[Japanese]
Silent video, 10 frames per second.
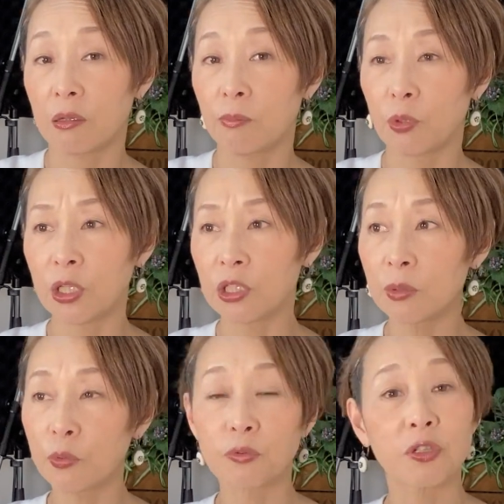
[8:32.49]
もういつ
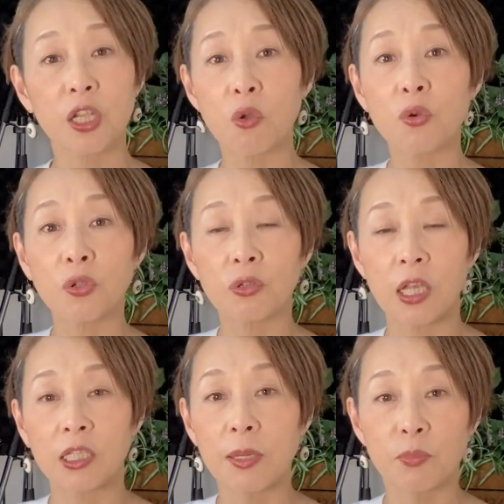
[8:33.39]
も腹式呼吸
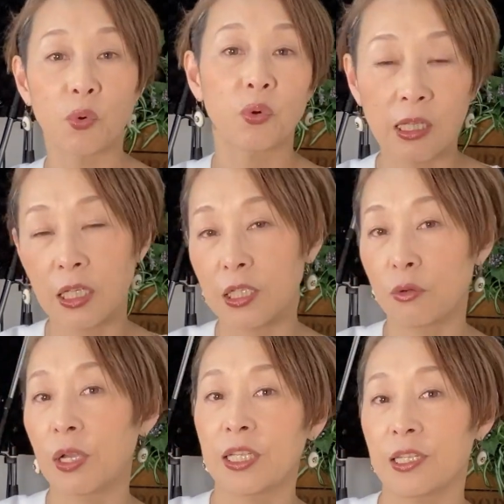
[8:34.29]
で全部を話してる
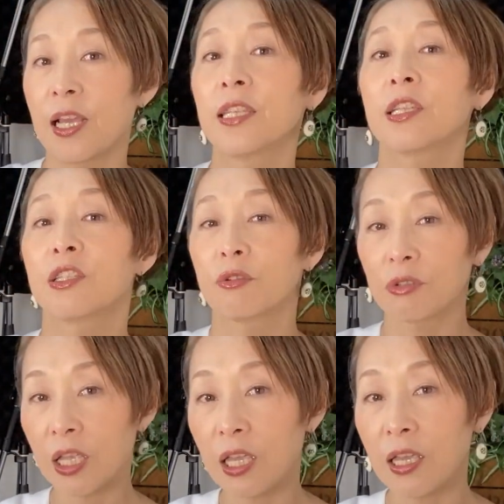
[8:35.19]
わけじゃないですよ
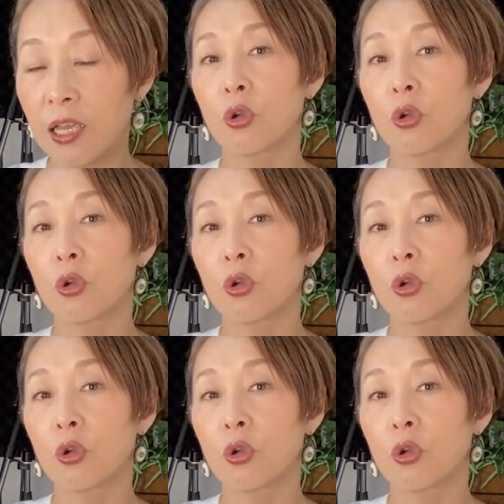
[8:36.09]
ね。